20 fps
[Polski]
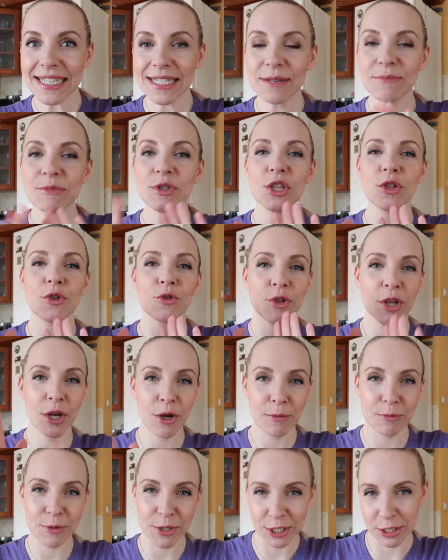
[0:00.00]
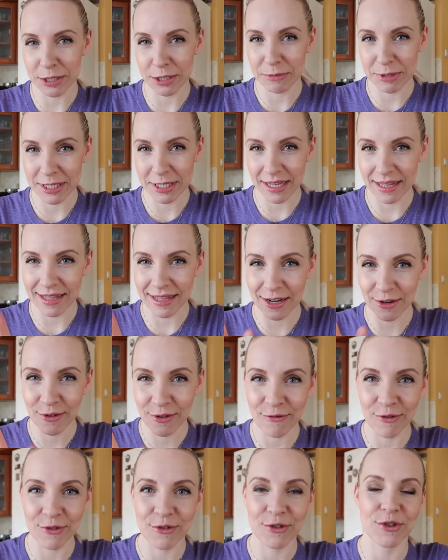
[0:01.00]
Z tym, że do tego przyjdziemy
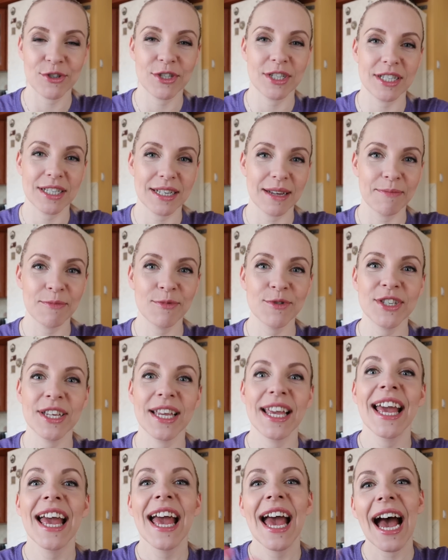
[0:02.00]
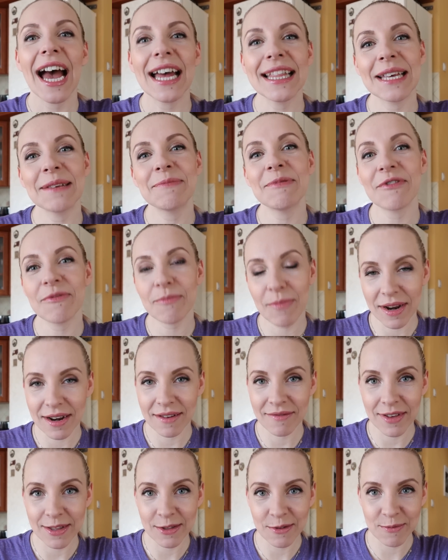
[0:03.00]
standardowo troszeczkę później, a najpierw
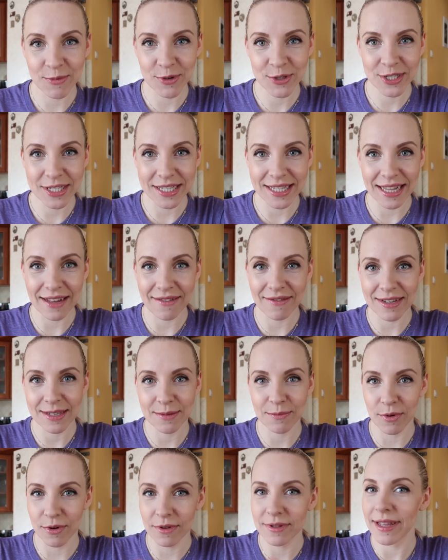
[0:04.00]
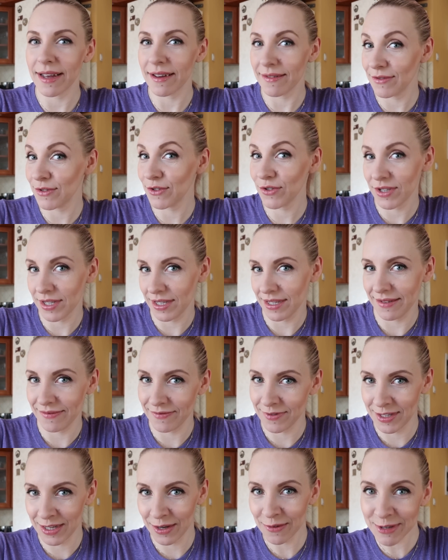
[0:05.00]
parę wiadomości dla Was, bo dawno się nie
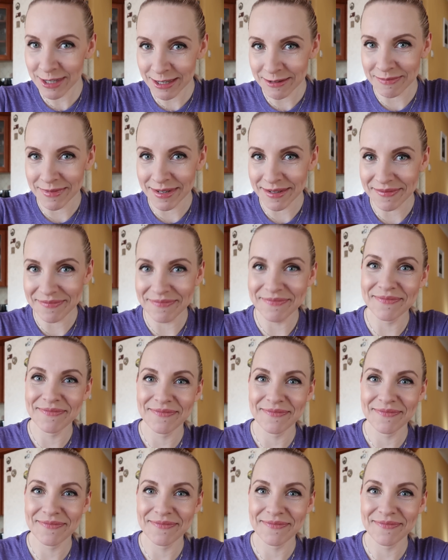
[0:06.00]
widziałyśmy.